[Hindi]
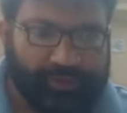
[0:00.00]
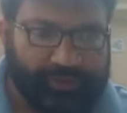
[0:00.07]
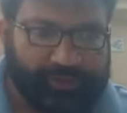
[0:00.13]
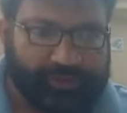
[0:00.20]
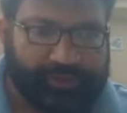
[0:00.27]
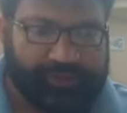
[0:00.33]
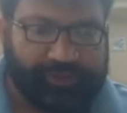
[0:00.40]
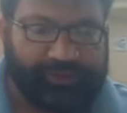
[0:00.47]

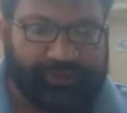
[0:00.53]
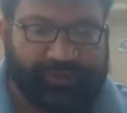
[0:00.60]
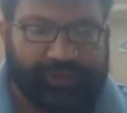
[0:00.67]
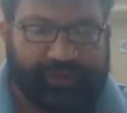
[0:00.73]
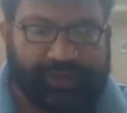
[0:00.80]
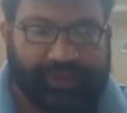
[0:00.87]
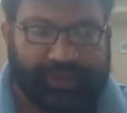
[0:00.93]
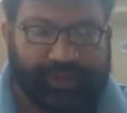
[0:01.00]
मुस्तगीस ने
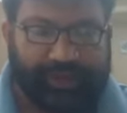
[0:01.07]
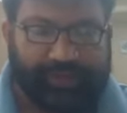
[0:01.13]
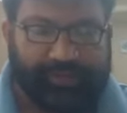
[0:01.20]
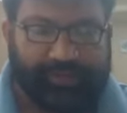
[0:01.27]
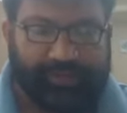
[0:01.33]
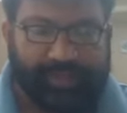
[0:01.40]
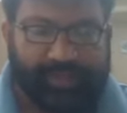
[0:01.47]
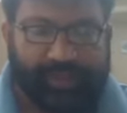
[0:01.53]
बताया है
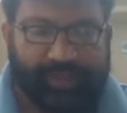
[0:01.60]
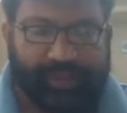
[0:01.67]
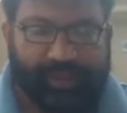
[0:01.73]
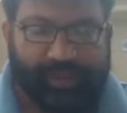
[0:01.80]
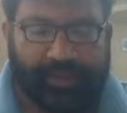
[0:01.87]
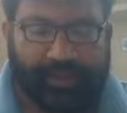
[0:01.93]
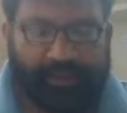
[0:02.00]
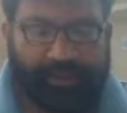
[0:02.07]

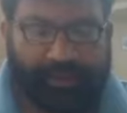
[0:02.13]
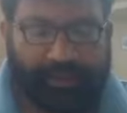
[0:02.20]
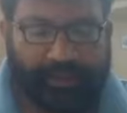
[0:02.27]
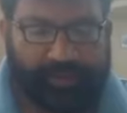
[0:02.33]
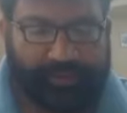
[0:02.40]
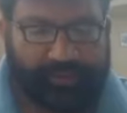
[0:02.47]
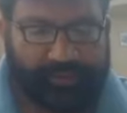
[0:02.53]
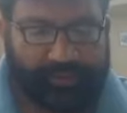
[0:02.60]

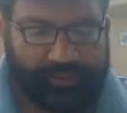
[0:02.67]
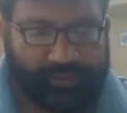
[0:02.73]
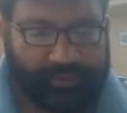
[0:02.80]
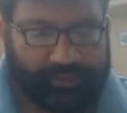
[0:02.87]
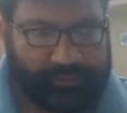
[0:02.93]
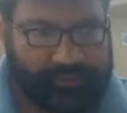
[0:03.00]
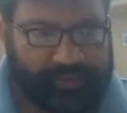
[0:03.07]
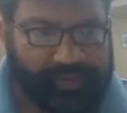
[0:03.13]
तो
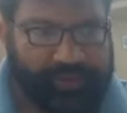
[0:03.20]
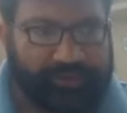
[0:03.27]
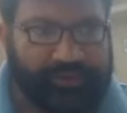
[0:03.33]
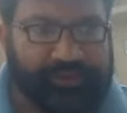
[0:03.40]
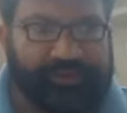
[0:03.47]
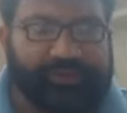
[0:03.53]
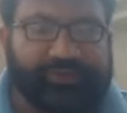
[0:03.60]
उसने क्रॉस